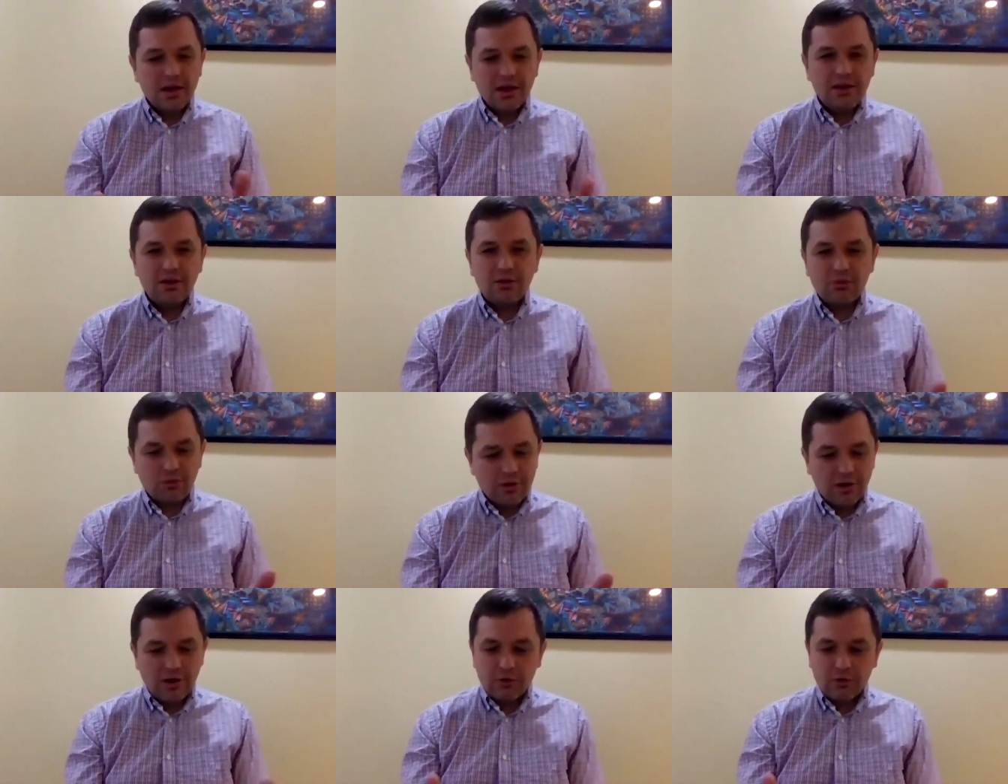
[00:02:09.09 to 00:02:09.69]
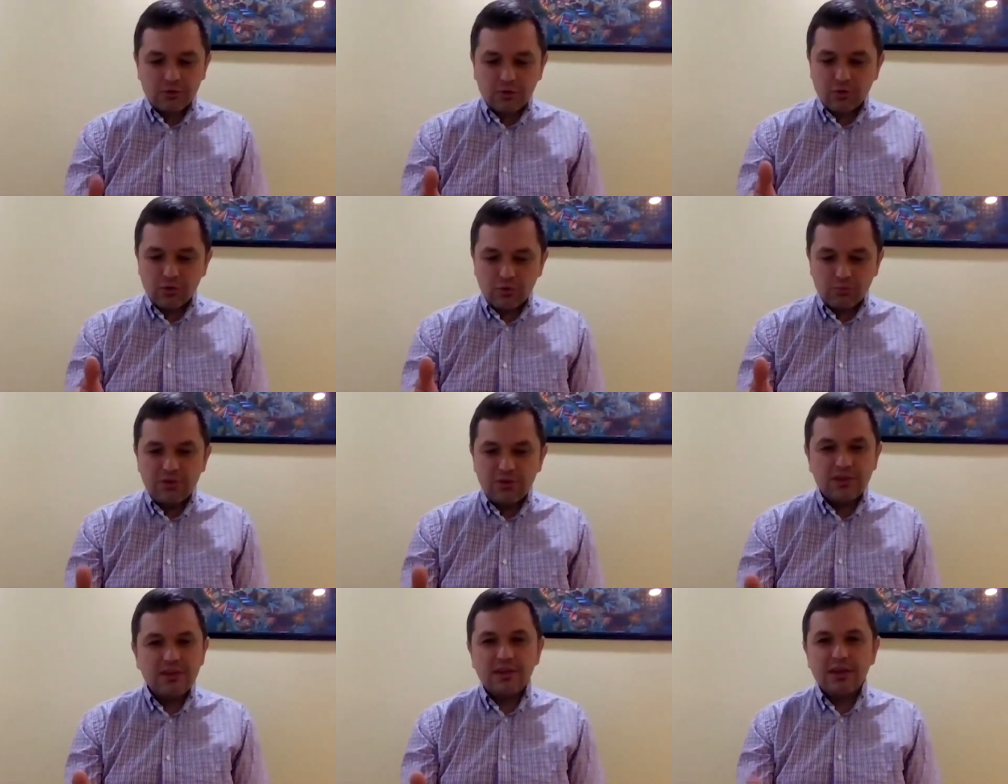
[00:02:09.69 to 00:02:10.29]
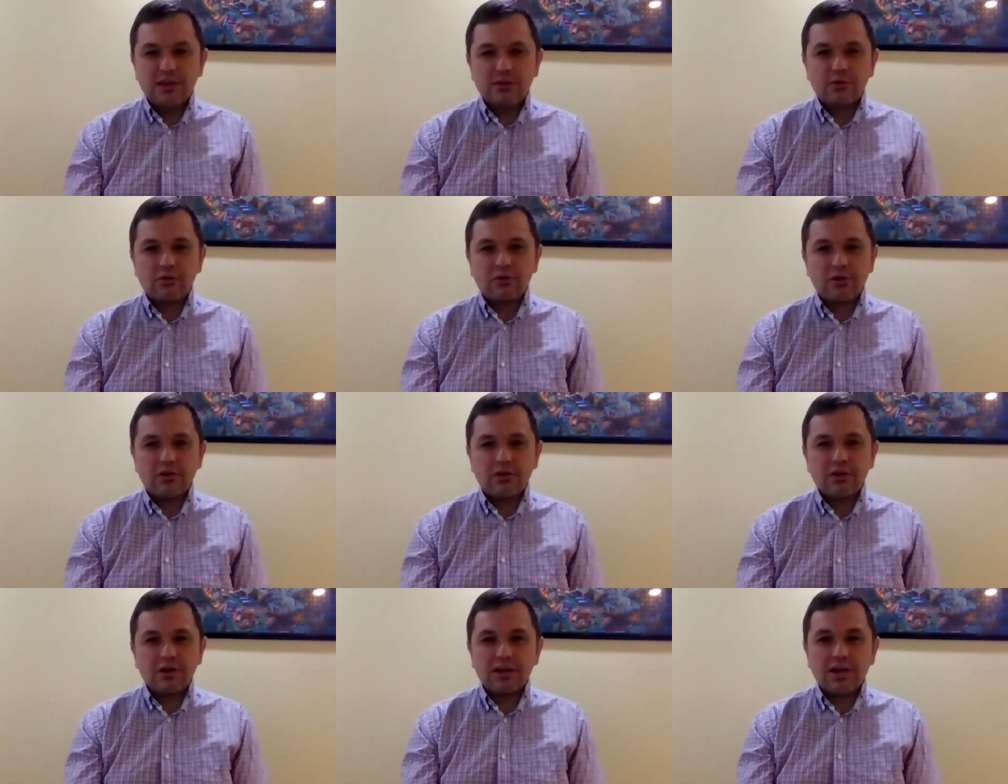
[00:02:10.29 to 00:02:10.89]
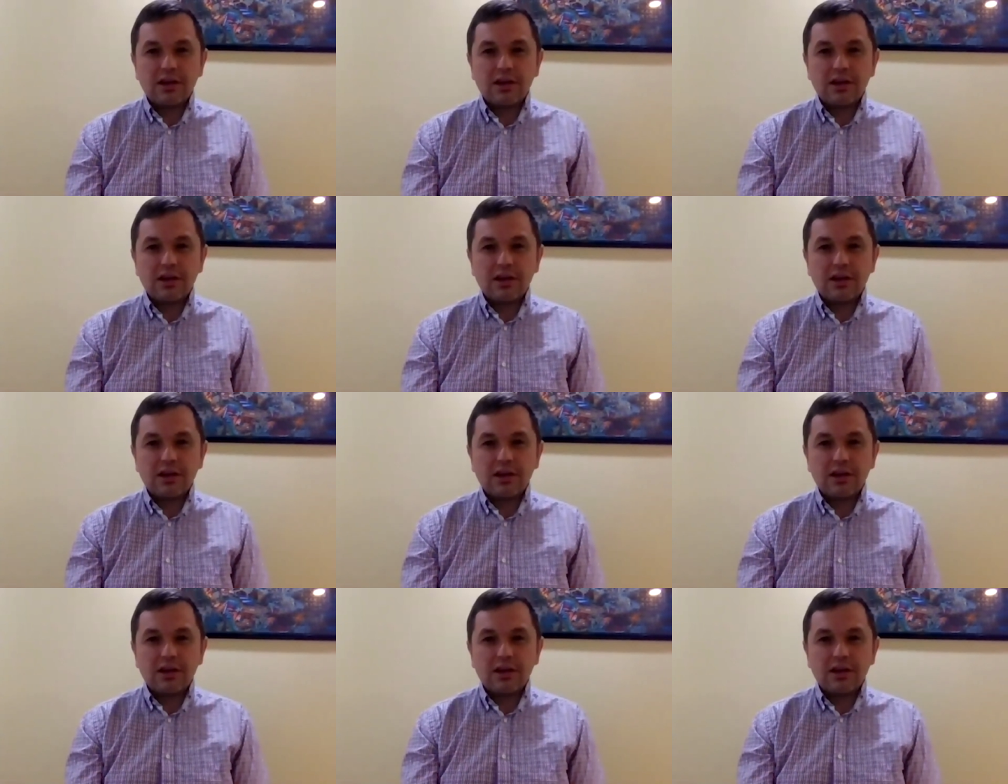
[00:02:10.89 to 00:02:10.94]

Ils sont là entre midi et deux heures.